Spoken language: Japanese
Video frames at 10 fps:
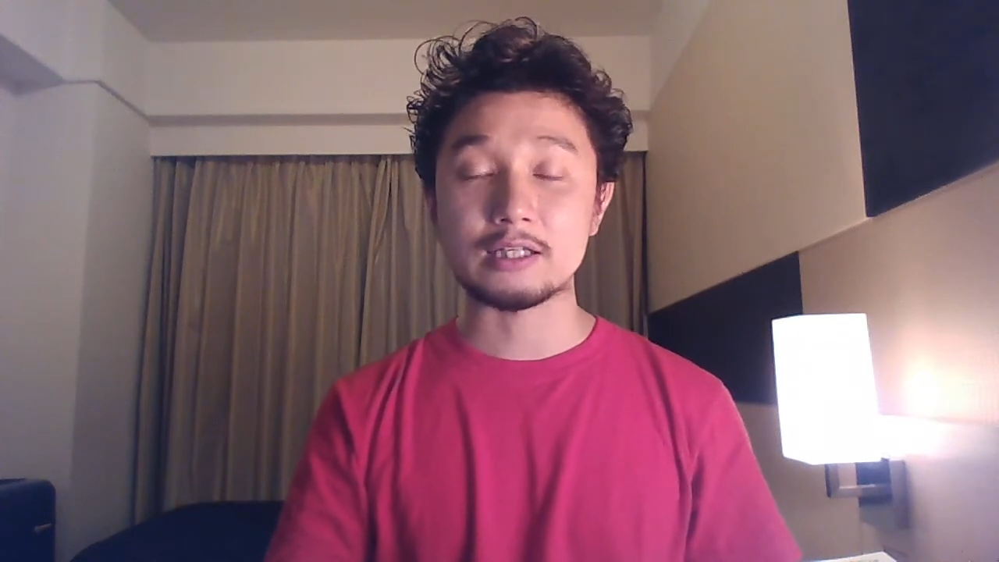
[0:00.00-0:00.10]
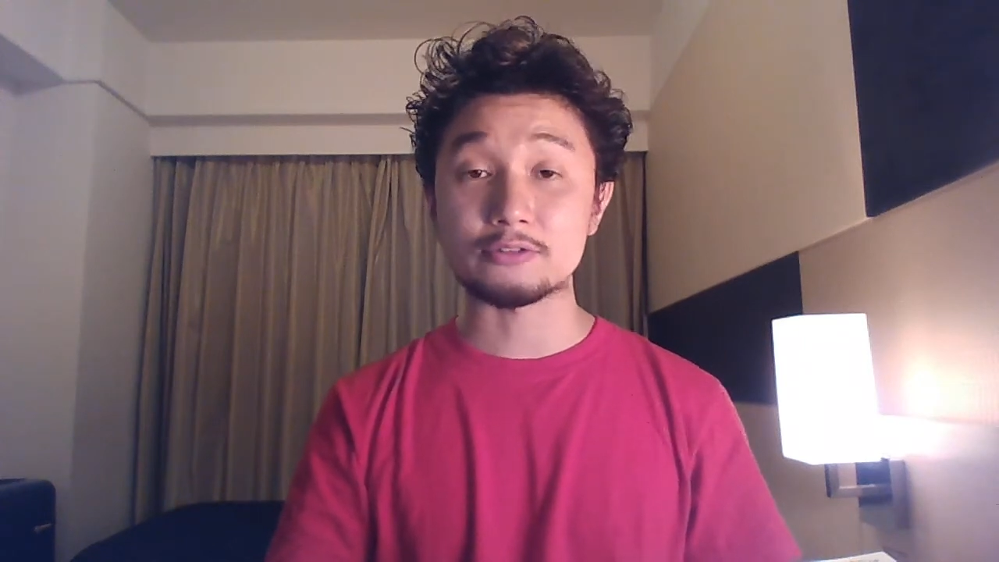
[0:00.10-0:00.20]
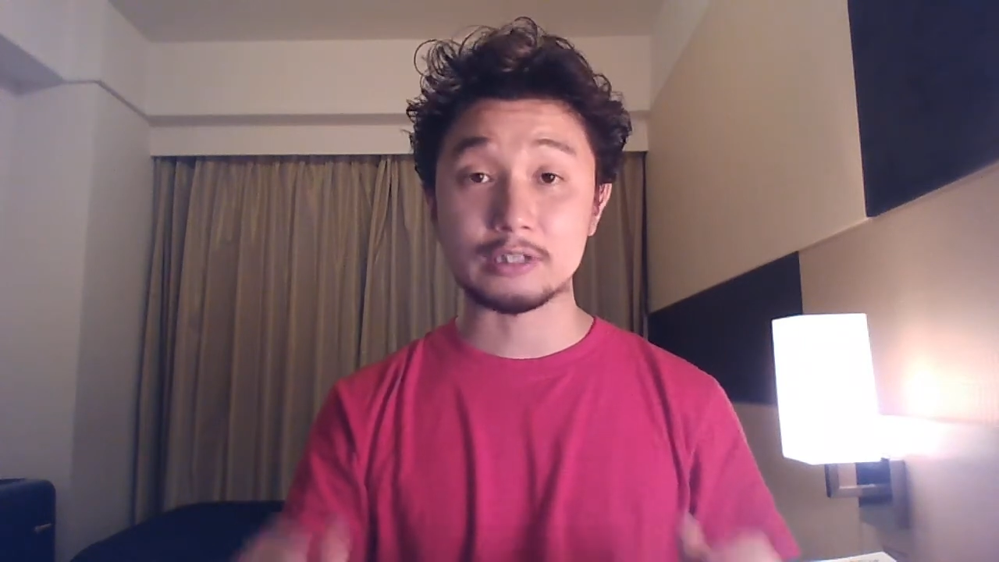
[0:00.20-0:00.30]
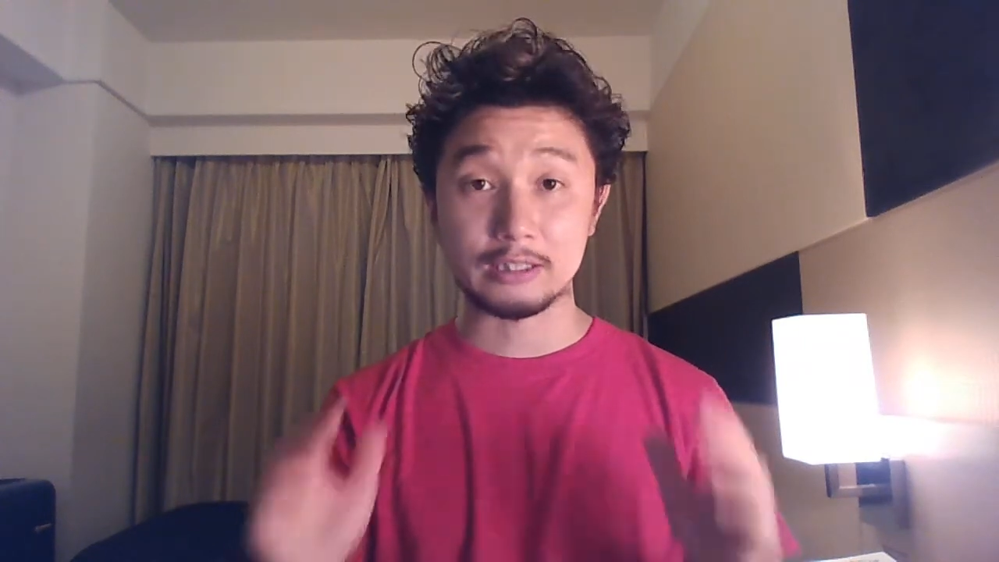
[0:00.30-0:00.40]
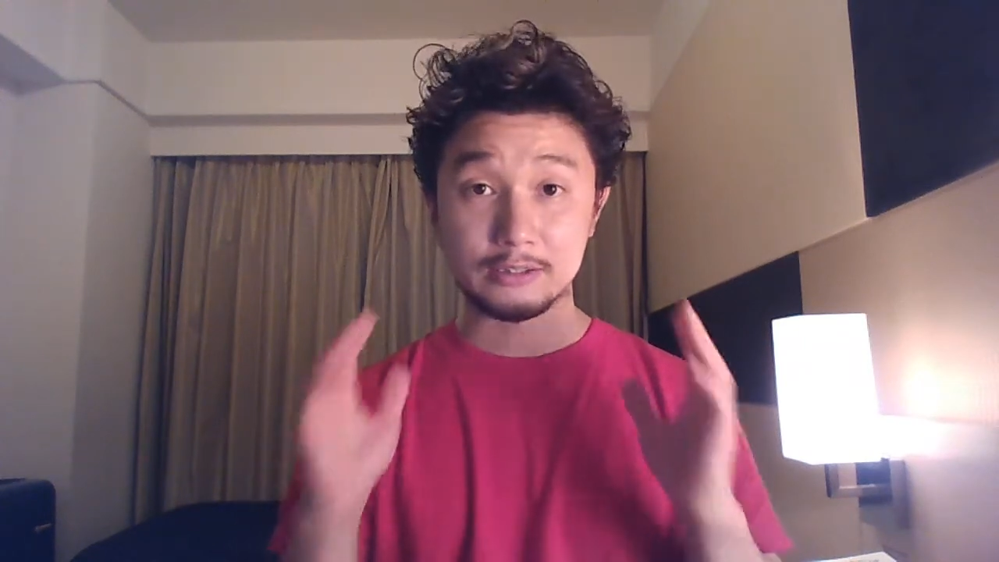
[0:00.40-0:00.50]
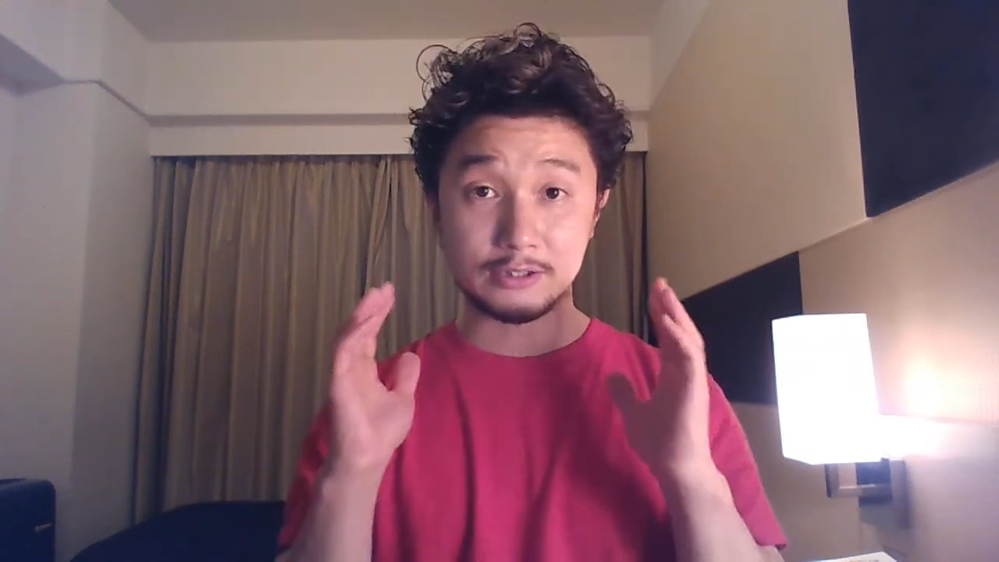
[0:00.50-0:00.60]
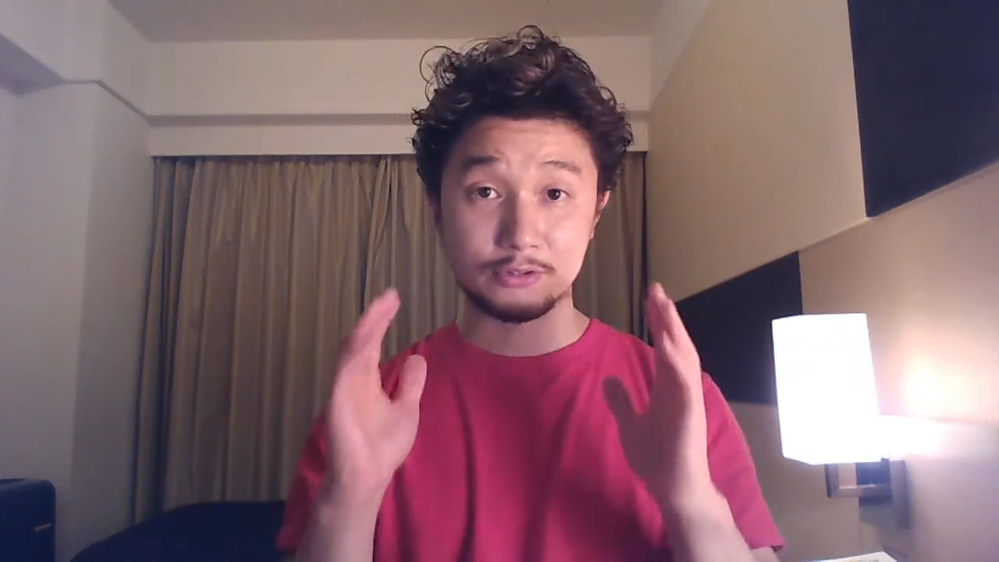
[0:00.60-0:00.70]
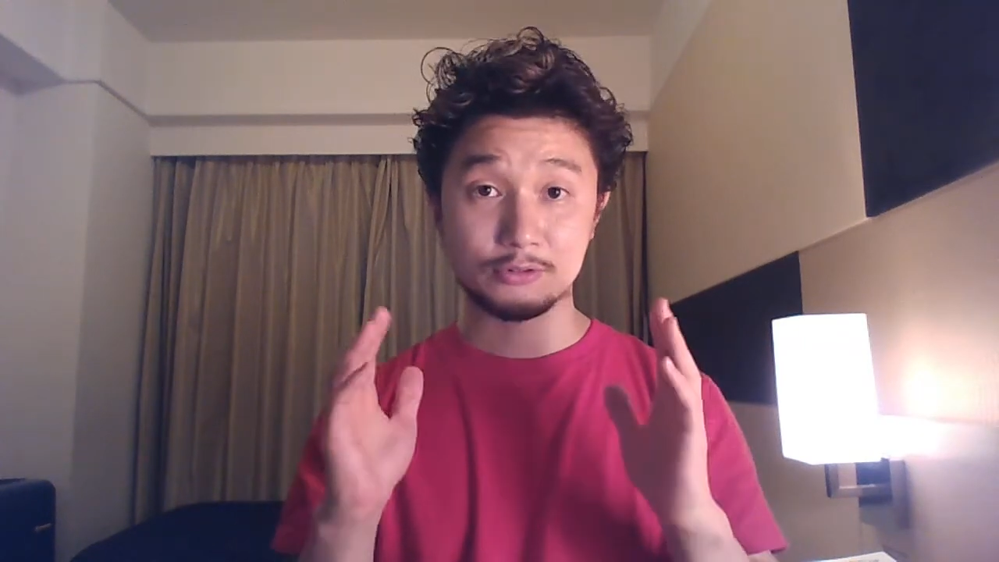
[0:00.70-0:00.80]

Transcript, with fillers: 顎関節